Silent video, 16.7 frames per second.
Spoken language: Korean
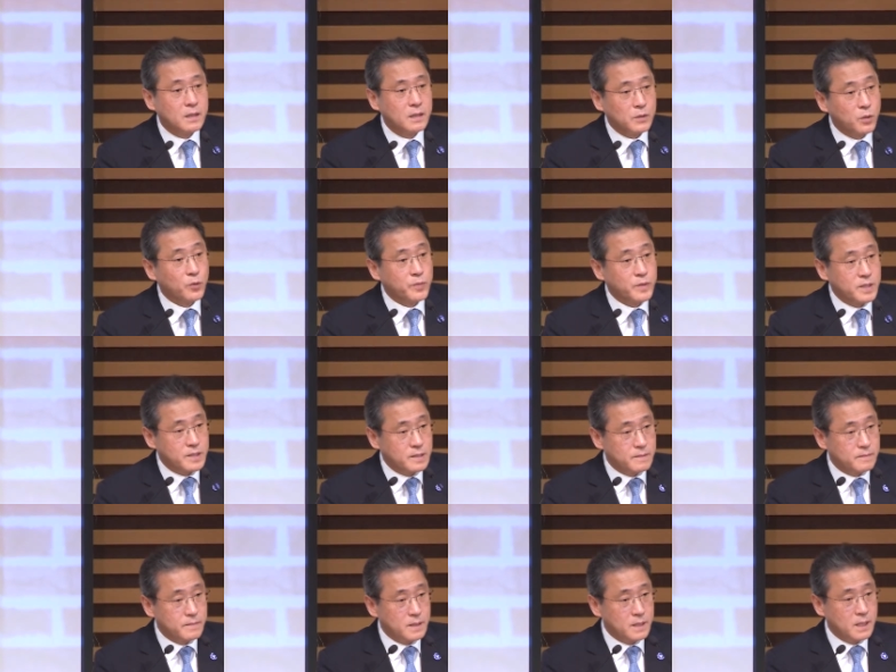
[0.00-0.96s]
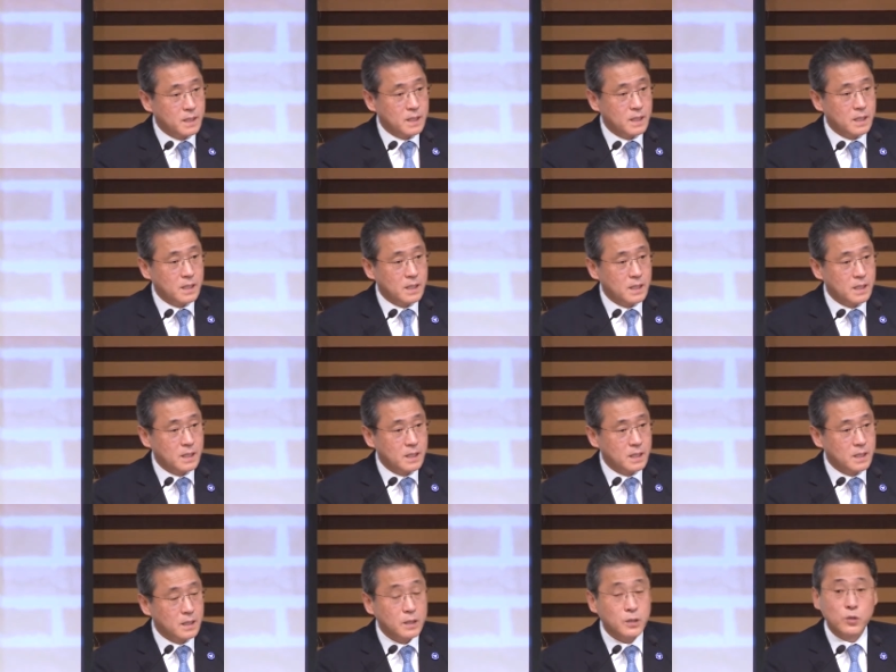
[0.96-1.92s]
노비였습니다.
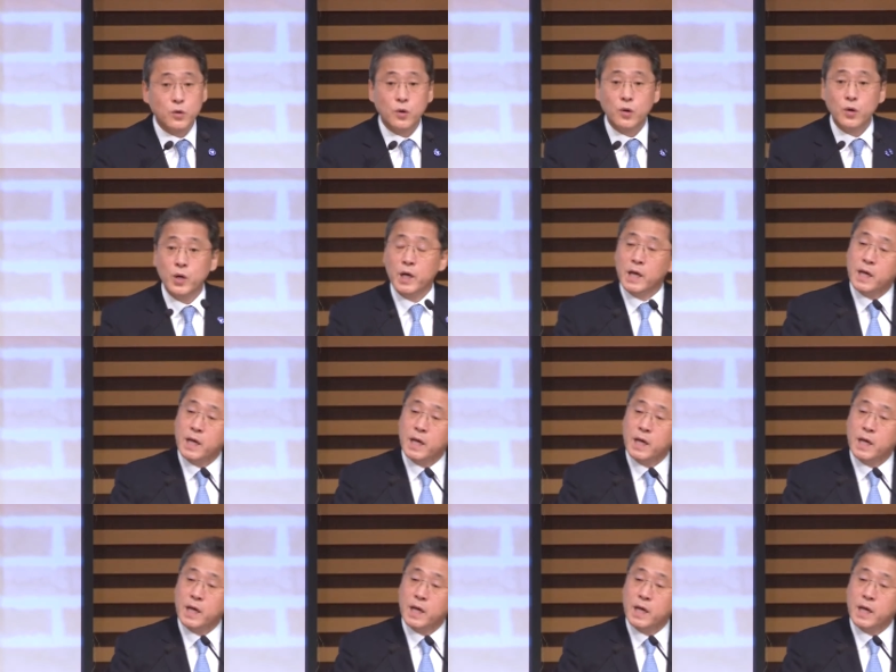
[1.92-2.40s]
그리고